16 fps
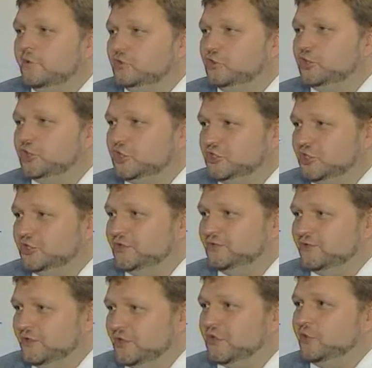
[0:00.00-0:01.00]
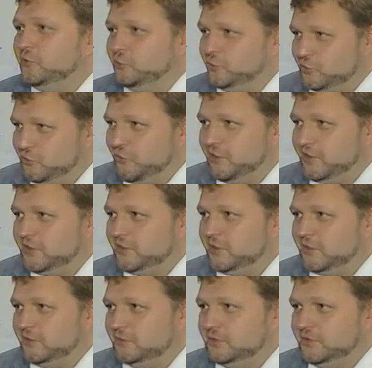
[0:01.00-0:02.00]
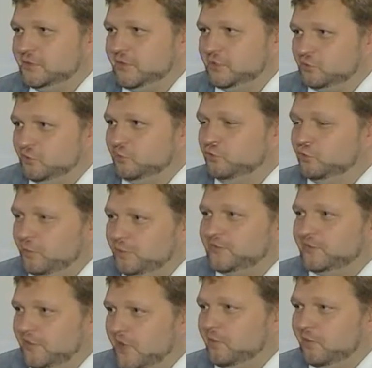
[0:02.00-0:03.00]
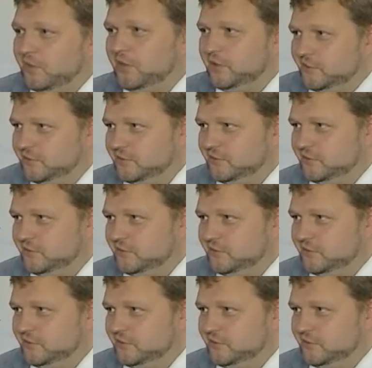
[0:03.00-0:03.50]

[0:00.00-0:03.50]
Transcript: все-таки жить в неких условиях, там, извиняюсь, чтобы удобства были